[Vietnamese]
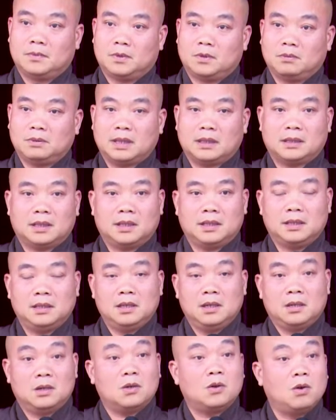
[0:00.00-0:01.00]
chúng ta thấy
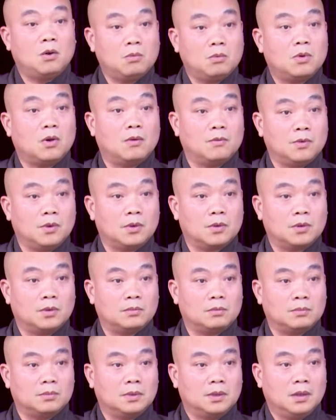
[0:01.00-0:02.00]
nó khốn khổ vô
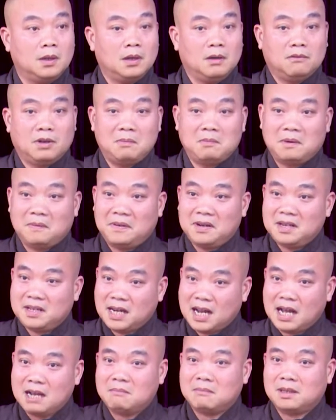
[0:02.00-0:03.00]
cùng vậy mà phải
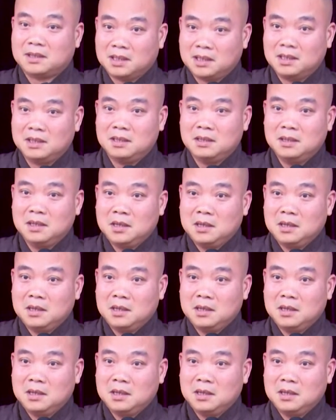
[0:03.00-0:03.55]
ráng mà thi